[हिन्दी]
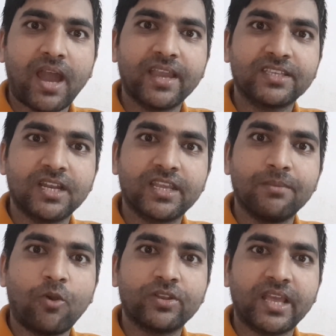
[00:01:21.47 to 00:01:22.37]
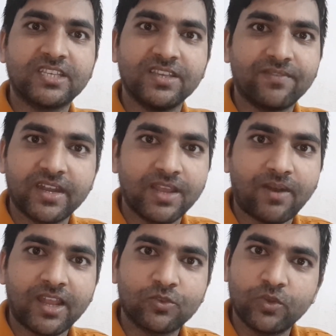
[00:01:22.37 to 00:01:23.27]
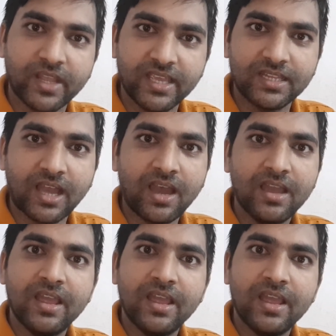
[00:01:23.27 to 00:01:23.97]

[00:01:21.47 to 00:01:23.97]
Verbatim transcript: आगे चल के बहुत अचीव करने वाला तो नहीं था